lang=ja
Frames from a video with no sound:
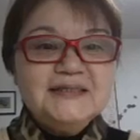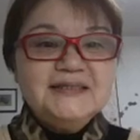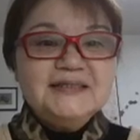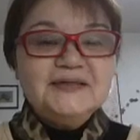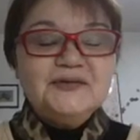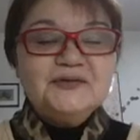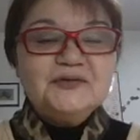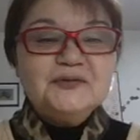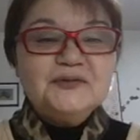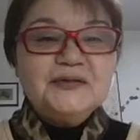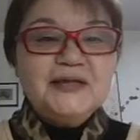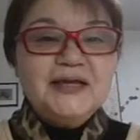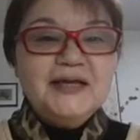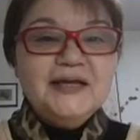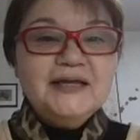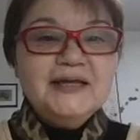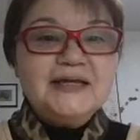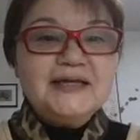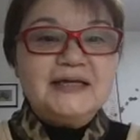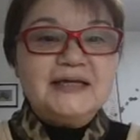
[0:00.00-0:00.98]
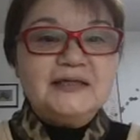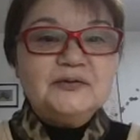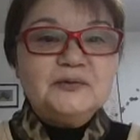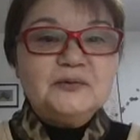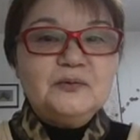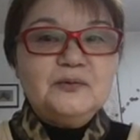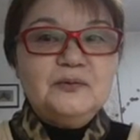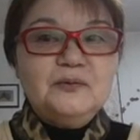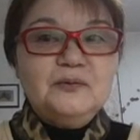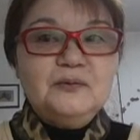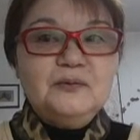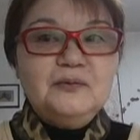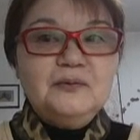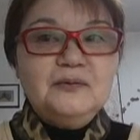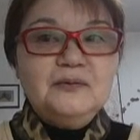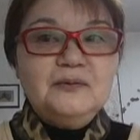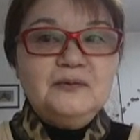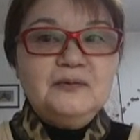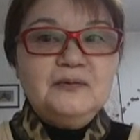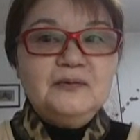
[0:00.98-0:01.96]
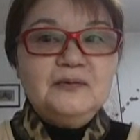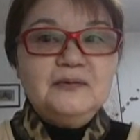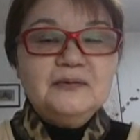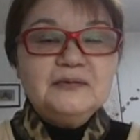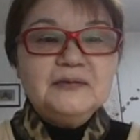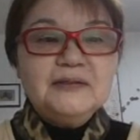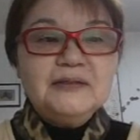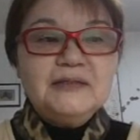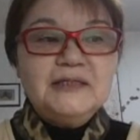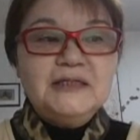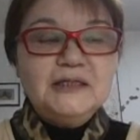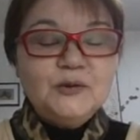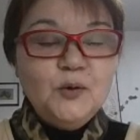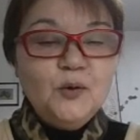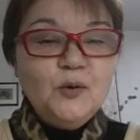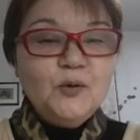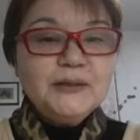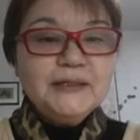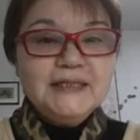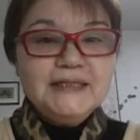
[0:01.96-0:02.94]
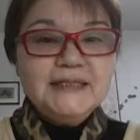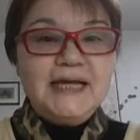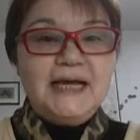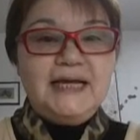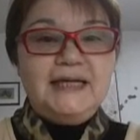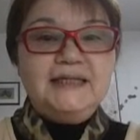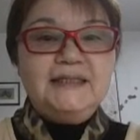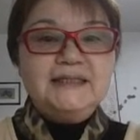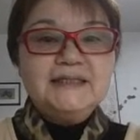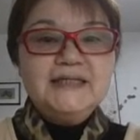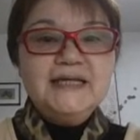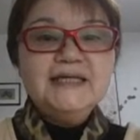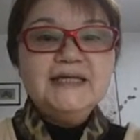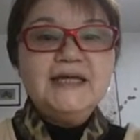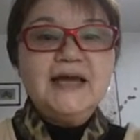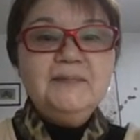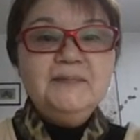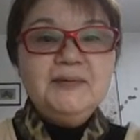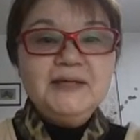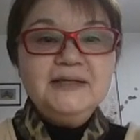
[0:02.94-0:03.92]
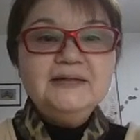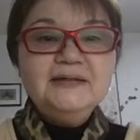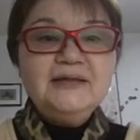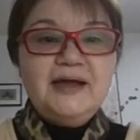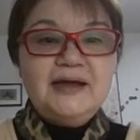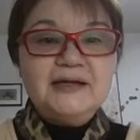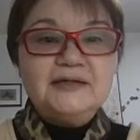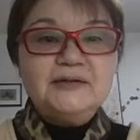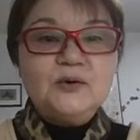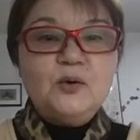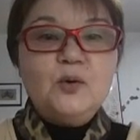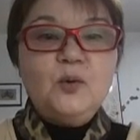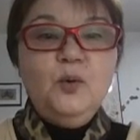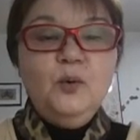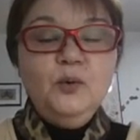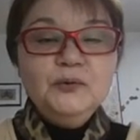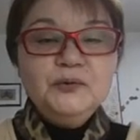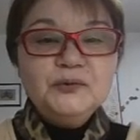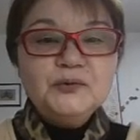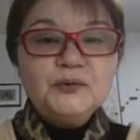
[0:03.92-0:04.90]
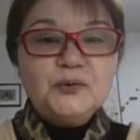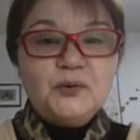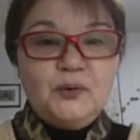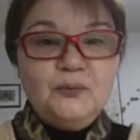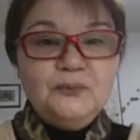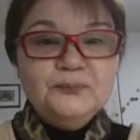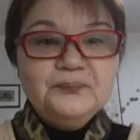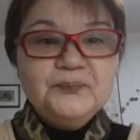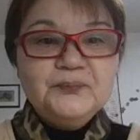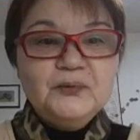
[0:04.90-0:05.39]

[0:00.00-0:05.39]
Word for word: ことで、えっと、飛行機内ですね。キャビン内の温度。